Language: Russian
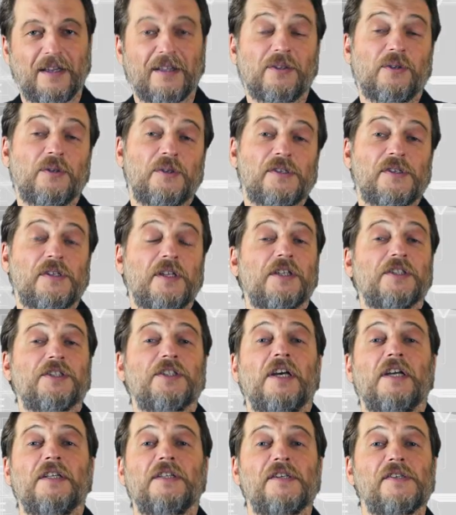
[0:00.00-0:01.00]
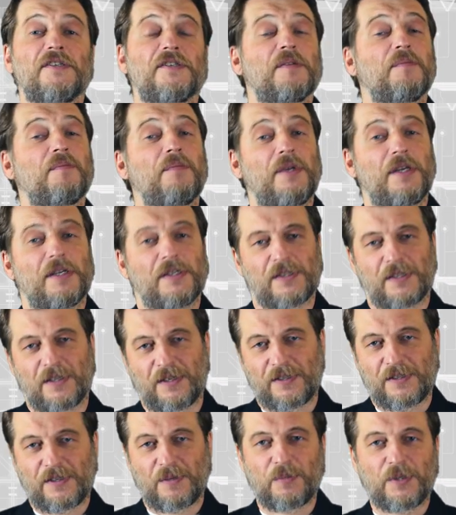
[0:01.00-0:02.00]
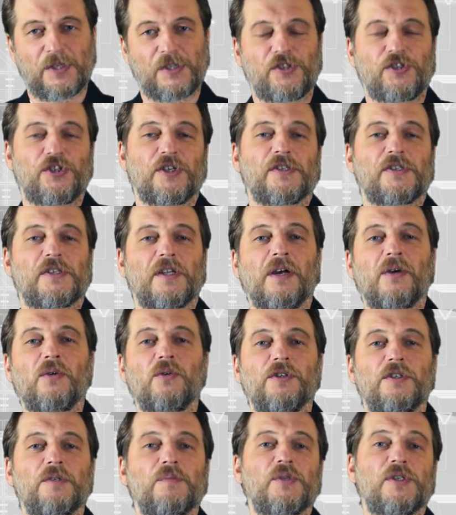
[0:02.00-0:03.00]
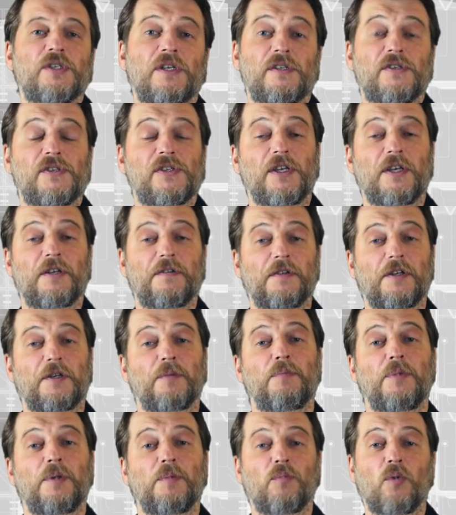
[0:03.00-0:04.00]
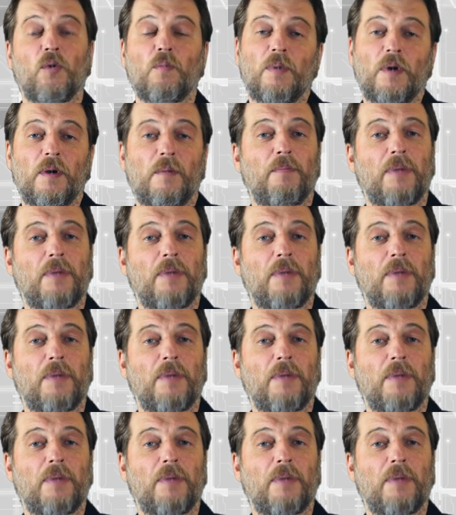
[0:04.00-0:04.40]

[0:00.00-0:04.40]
То есть наш адрес, место, где мы сейчас находимся, сервер Bebop,